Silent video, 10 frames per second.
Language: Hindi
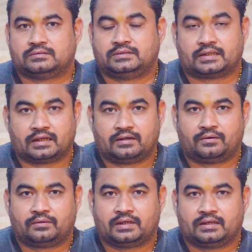जटिल
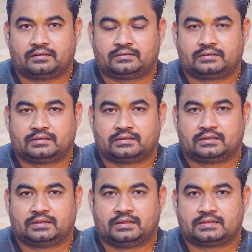रोग है
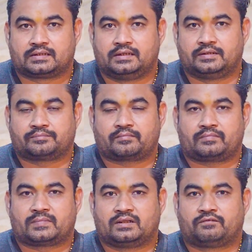इसलिए
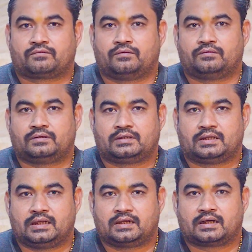इसको
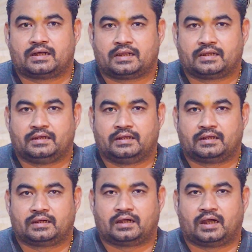ठीक करने के लिए
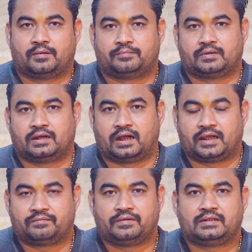आप
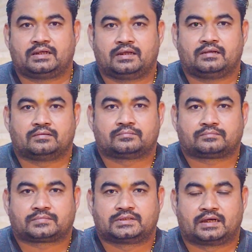आयुर्वेद के
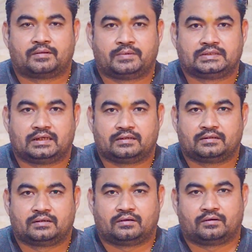शरण में जाएं
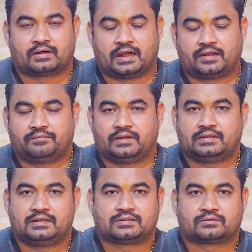और आयुर्वेद
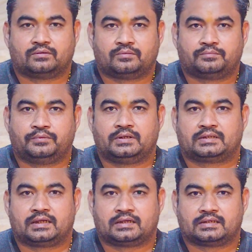ही इसको पूरी
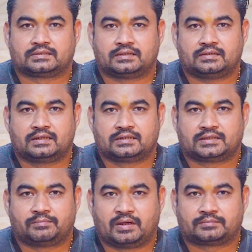तरीके से
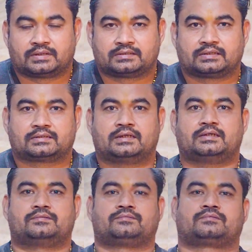समाप्त कर सकता
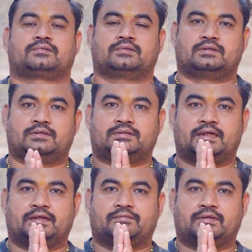है
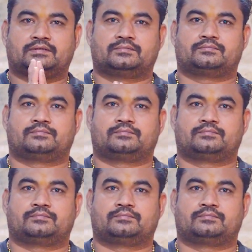धन्यवाद